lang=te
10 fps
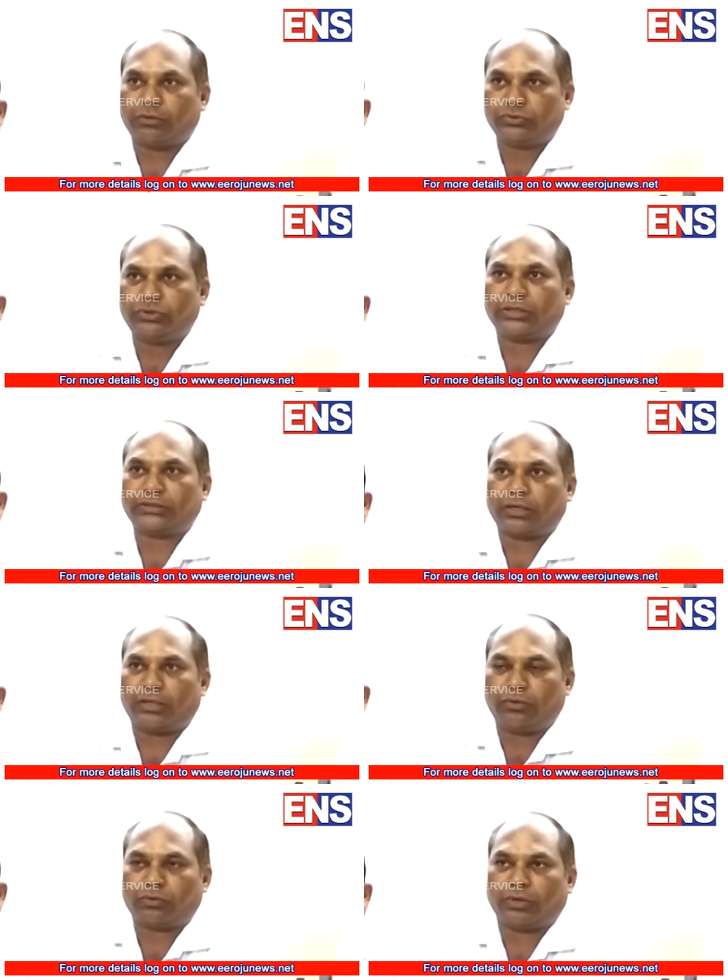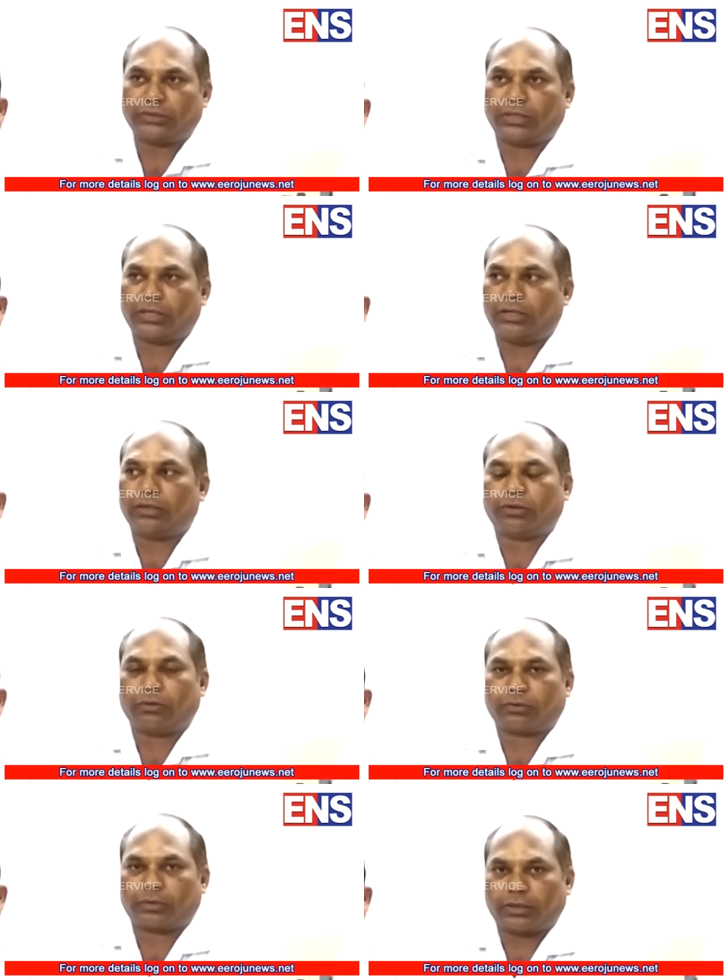ఉద్యోగ సంఘాలు కుల సంఘాలతో
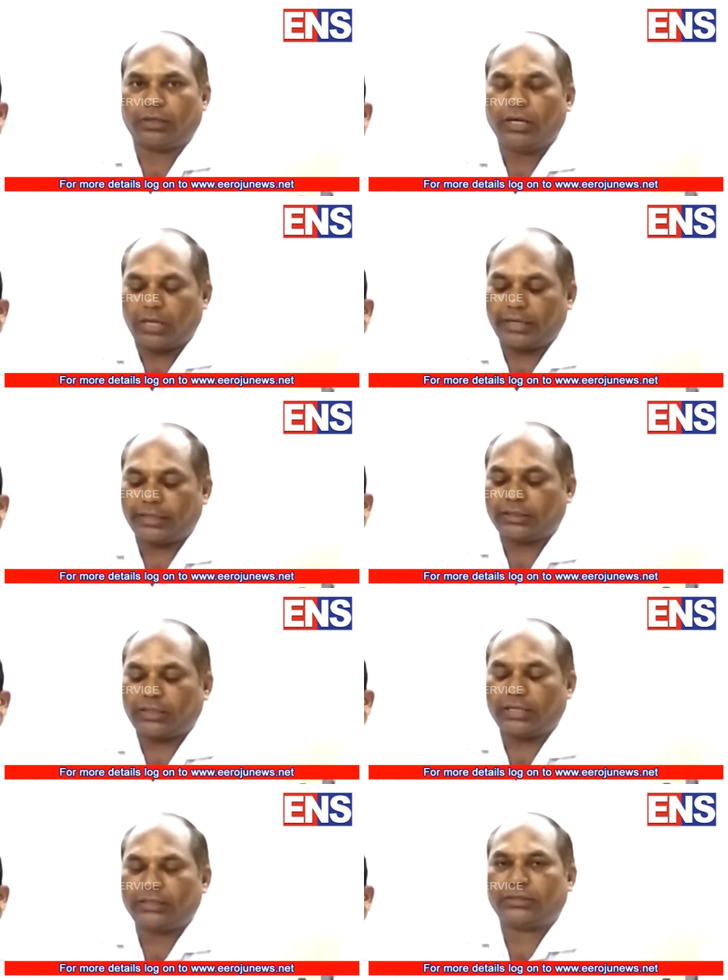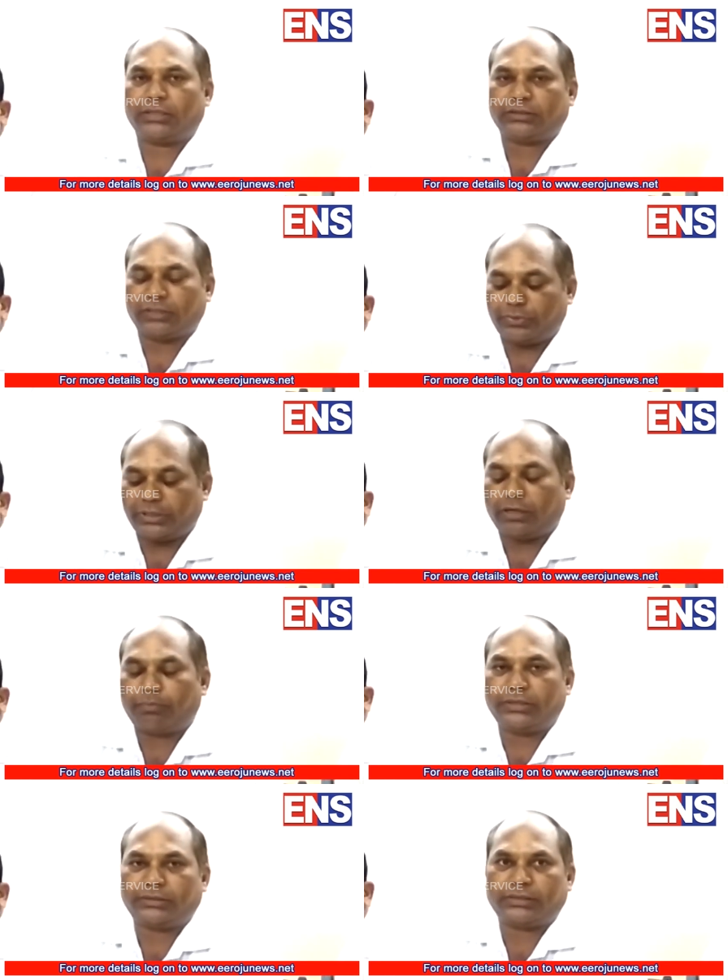ఐక్య కార్యాచరణ సమితి
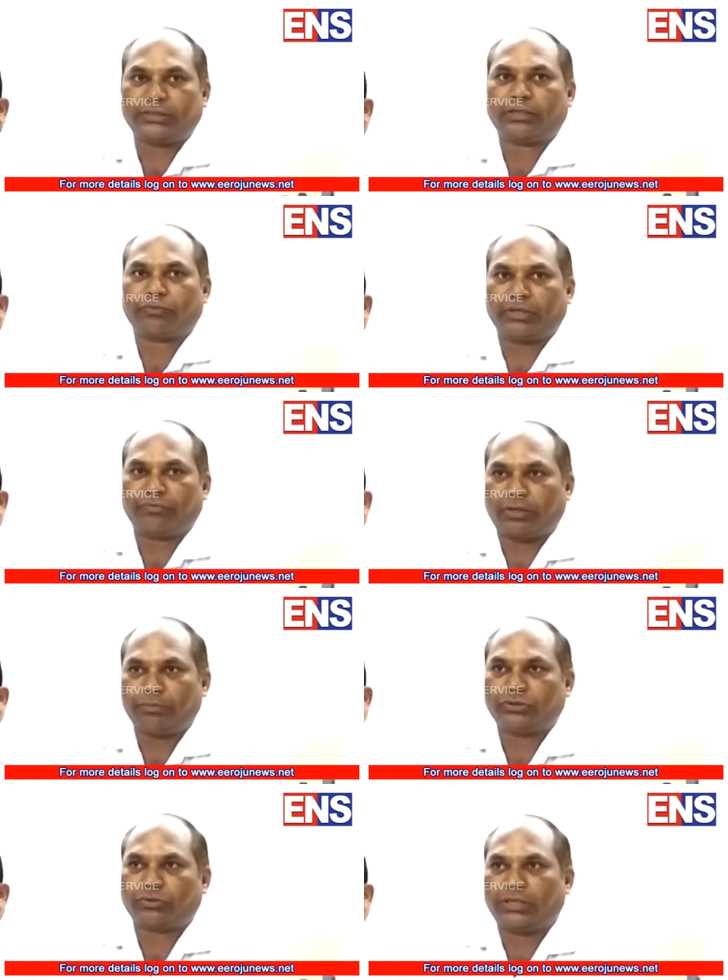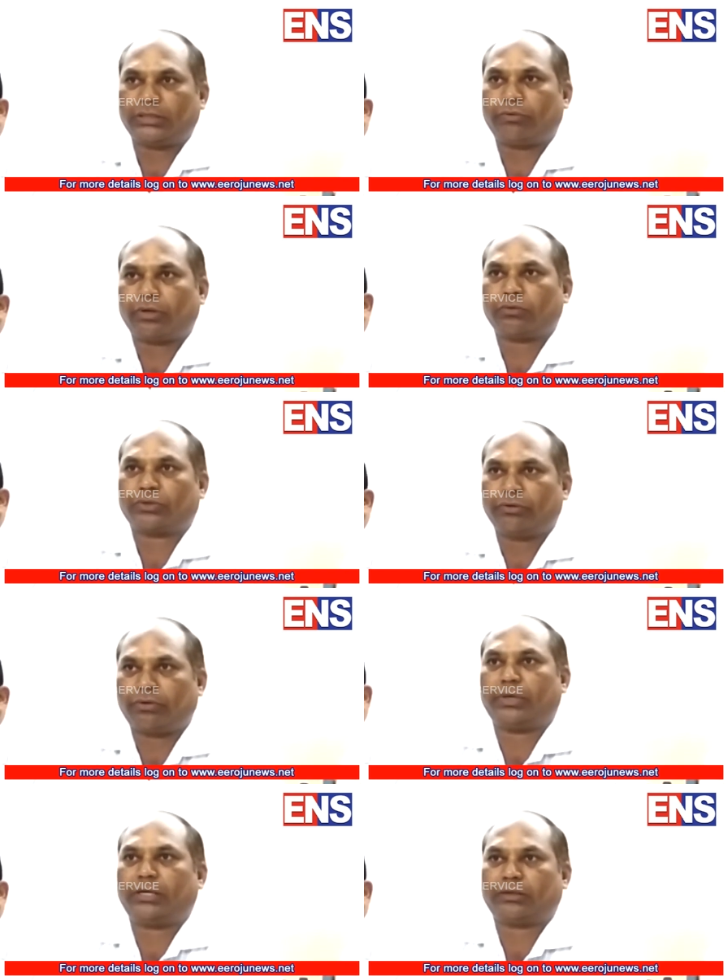ఏర్పాటు చేసి ఇటువంటి విరమించుకున్నంత వరకు
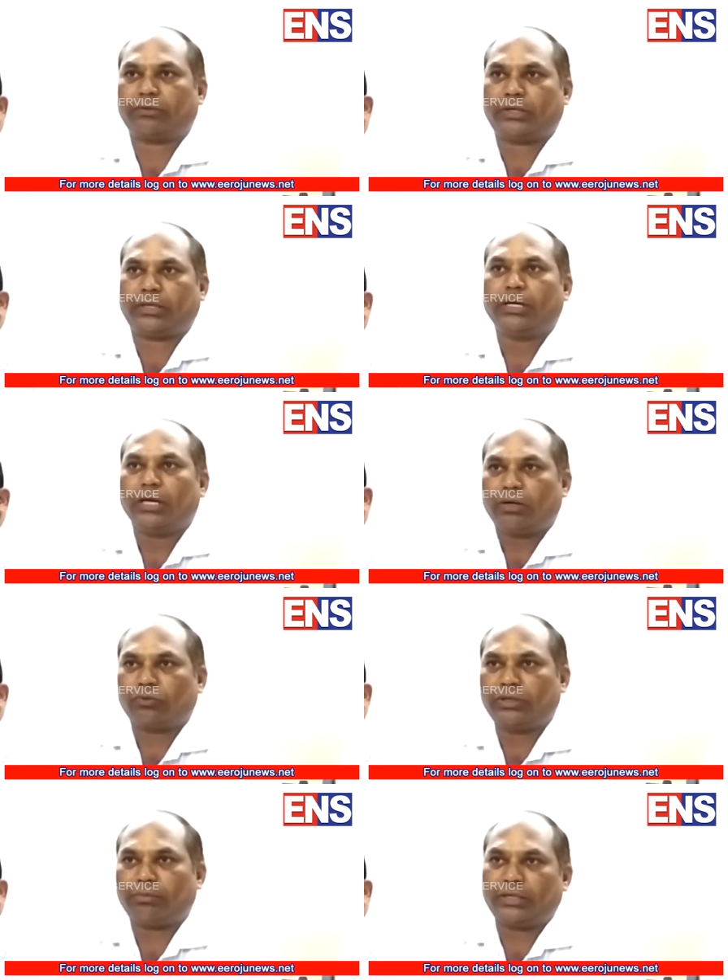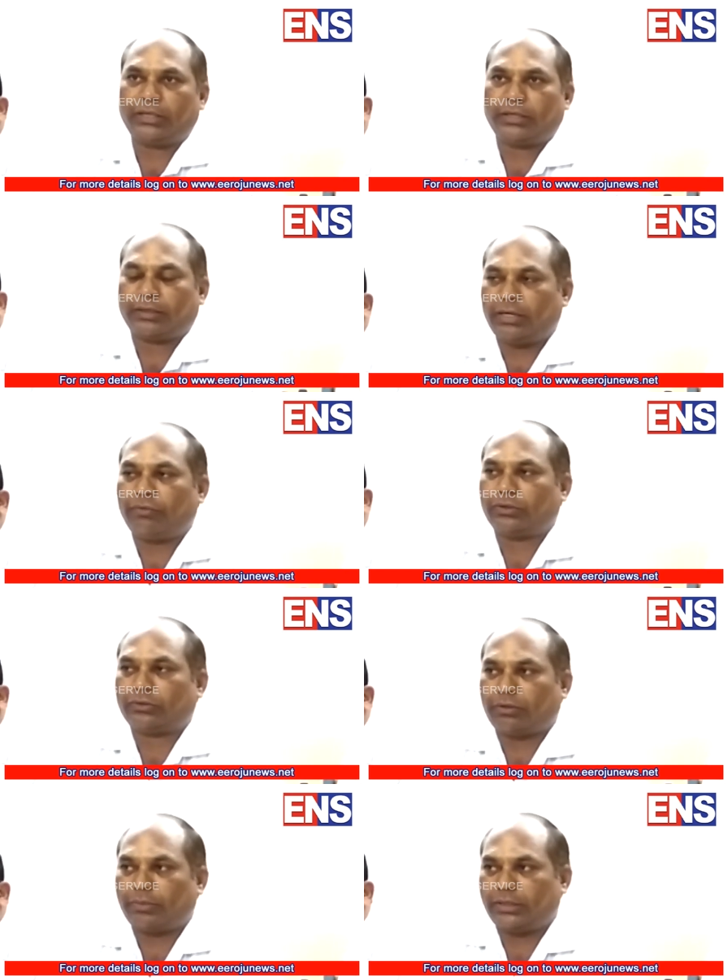తీవ్రమైనటువంటి ఉద్యమాన్ని
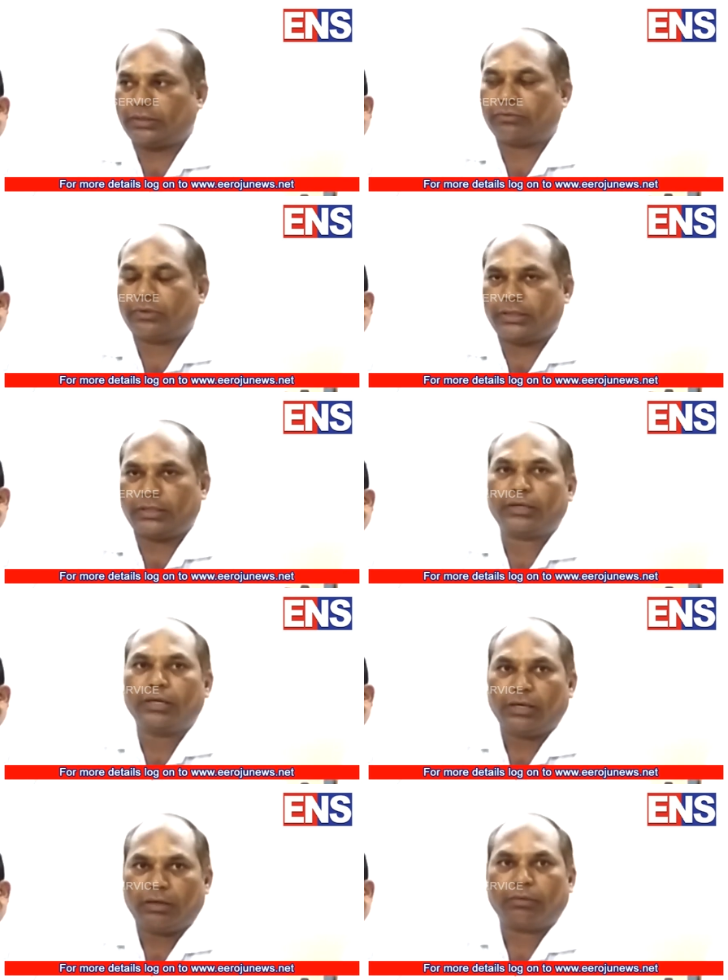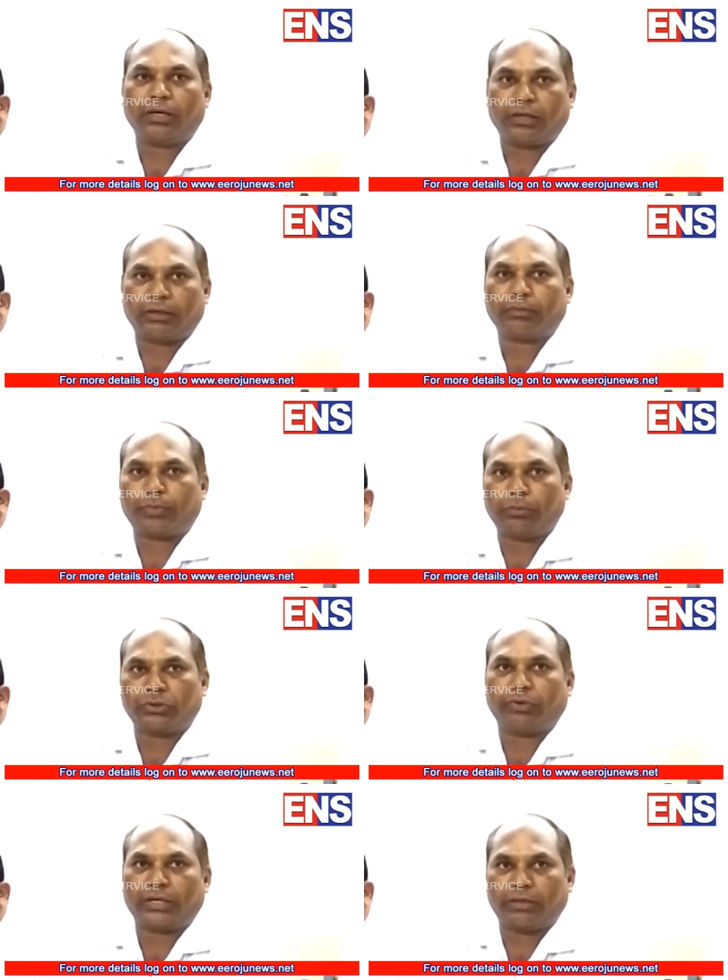లేవనెత్తుదామనేటటువంటిది
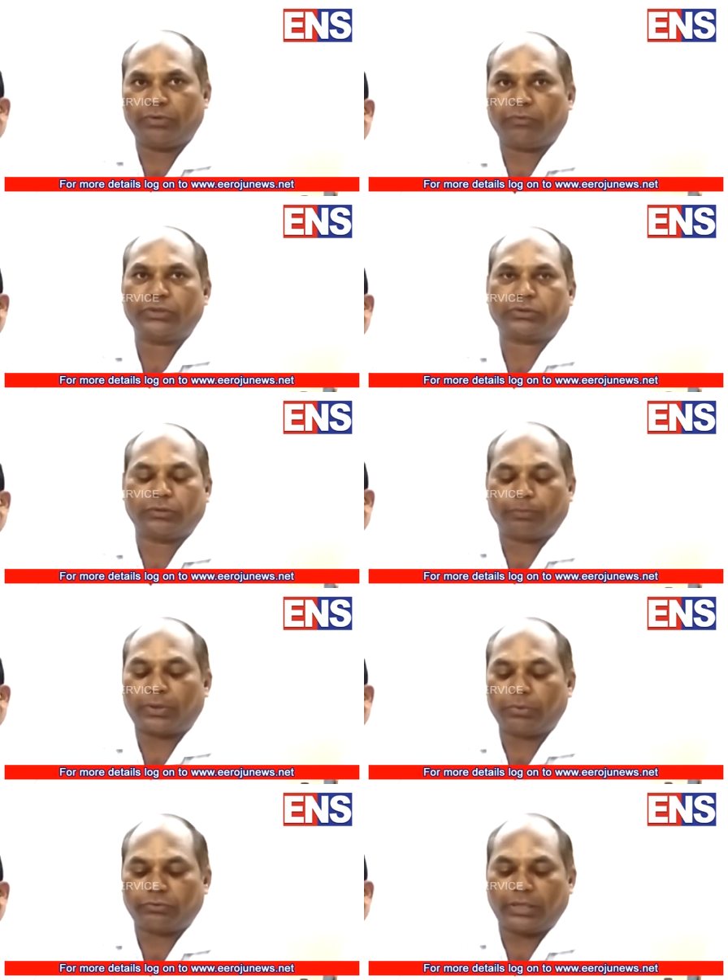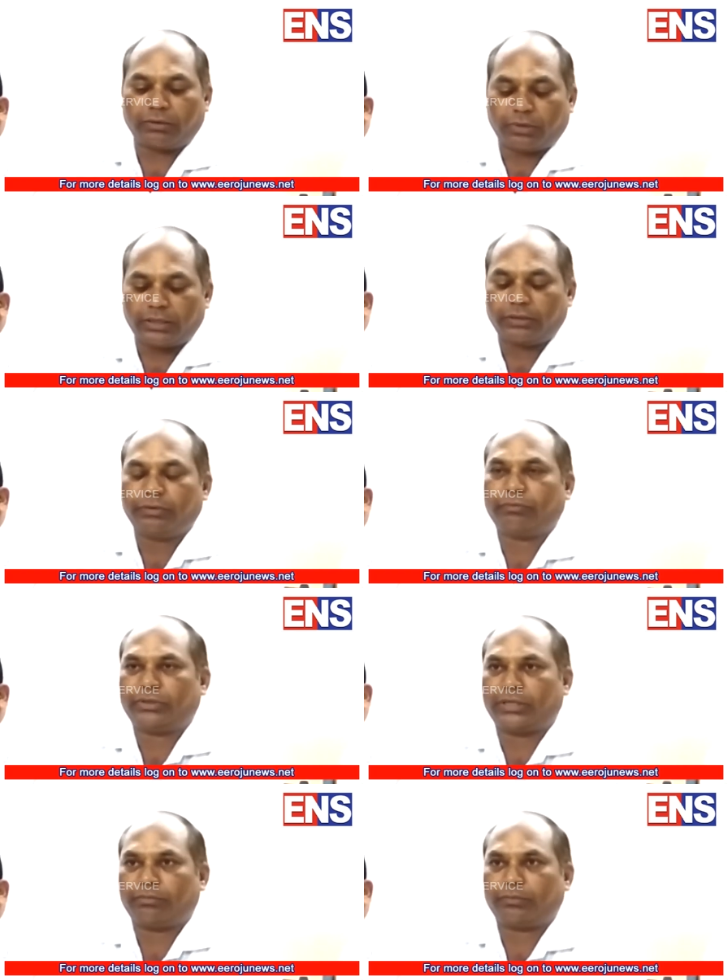ప్రభుత్వానికి విన్నమిస్తూ ప్రభుత్వానికి కూడా ఈ
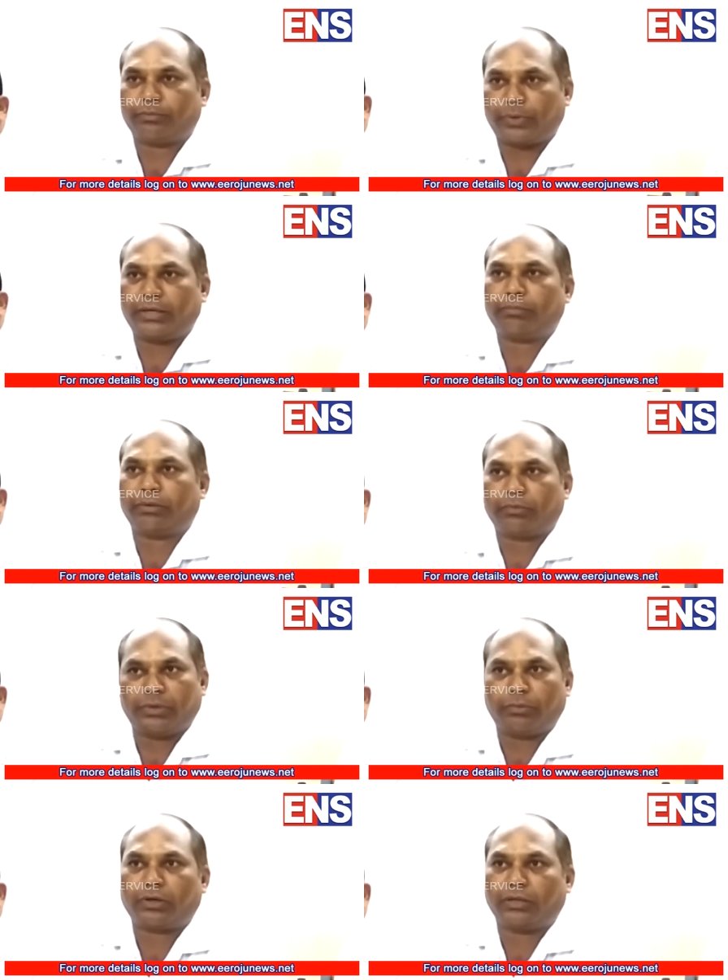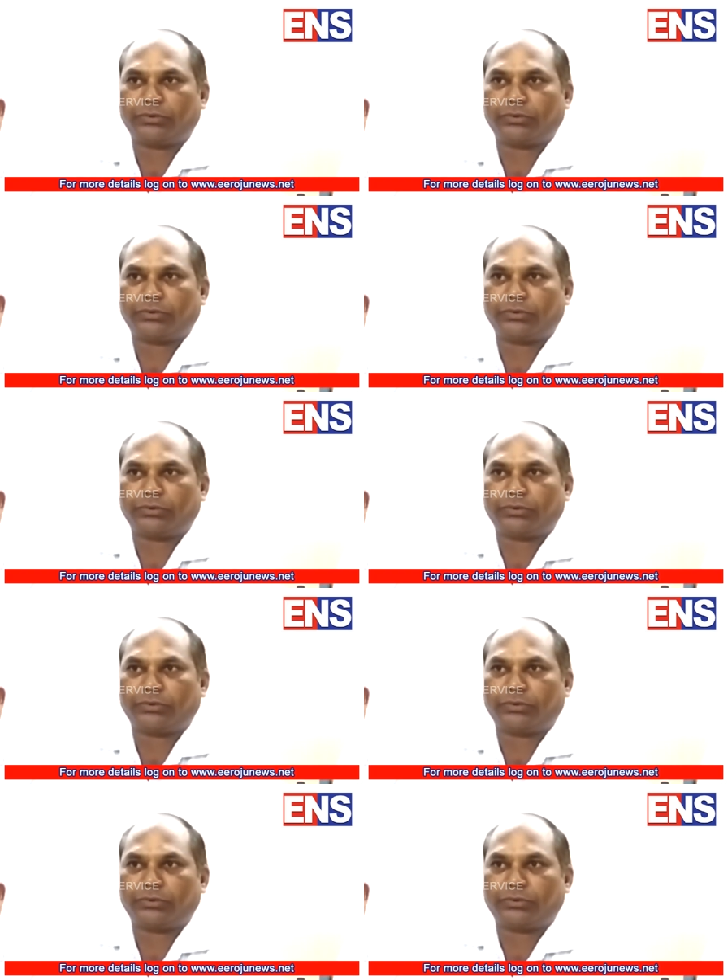విషయంపై మేము మెమోరండం